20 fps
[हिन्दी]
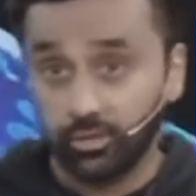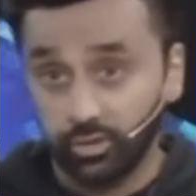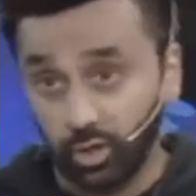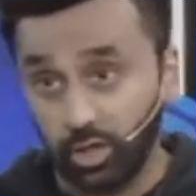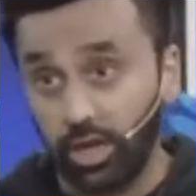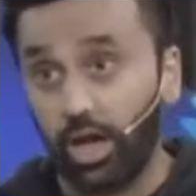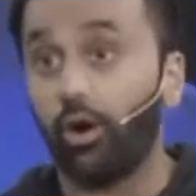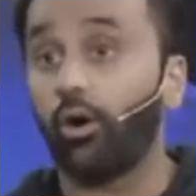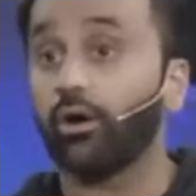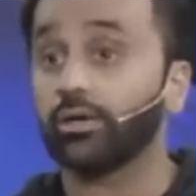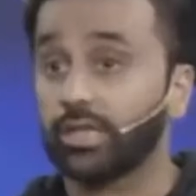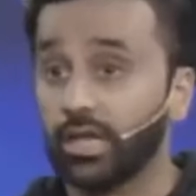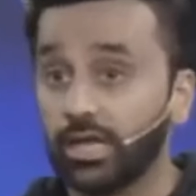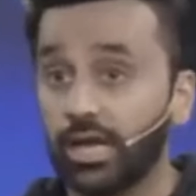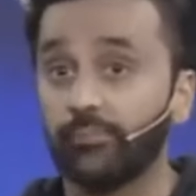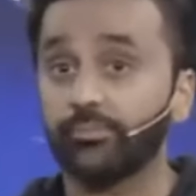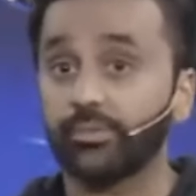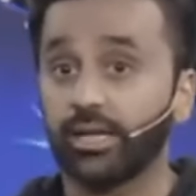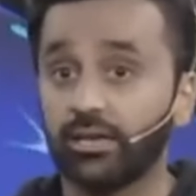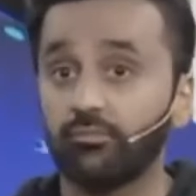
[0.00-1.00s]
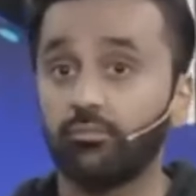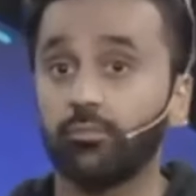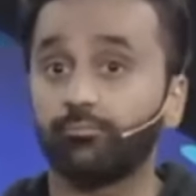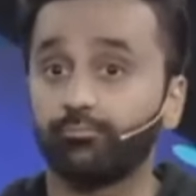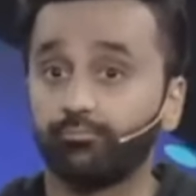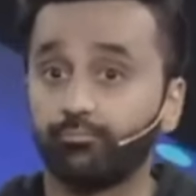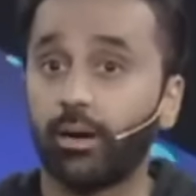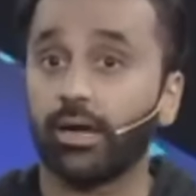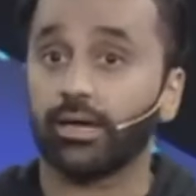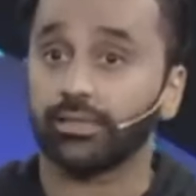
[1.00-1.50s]
जो लाहौर के कैप्टन है वो
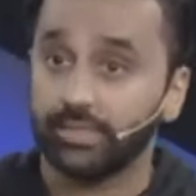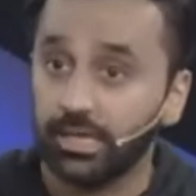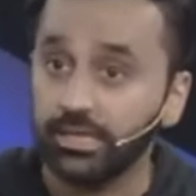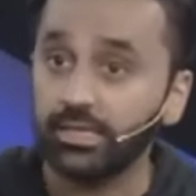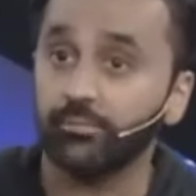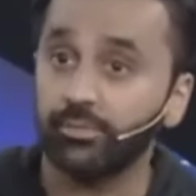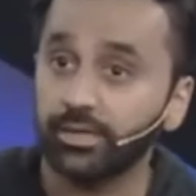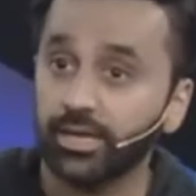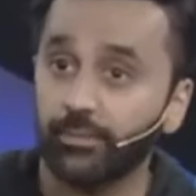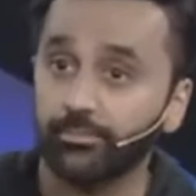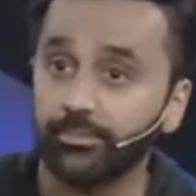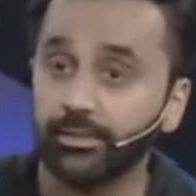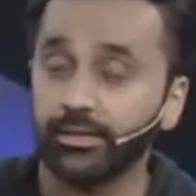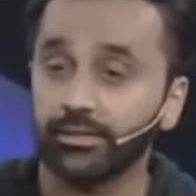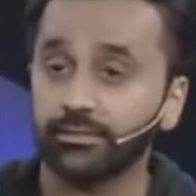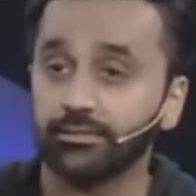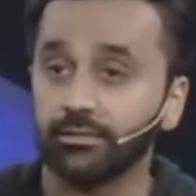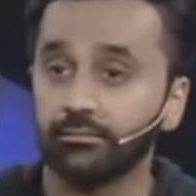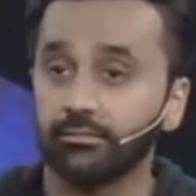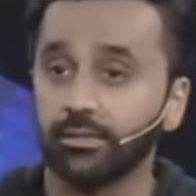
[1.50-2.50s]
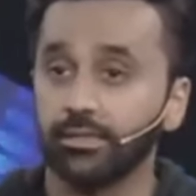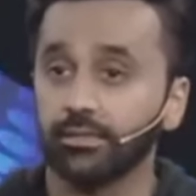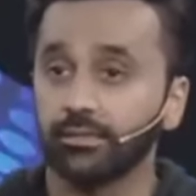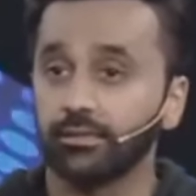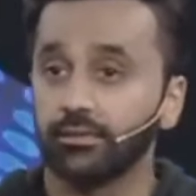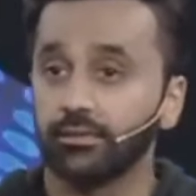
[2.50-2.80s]
पाकिस्तान के भी कैप्टन है देखिए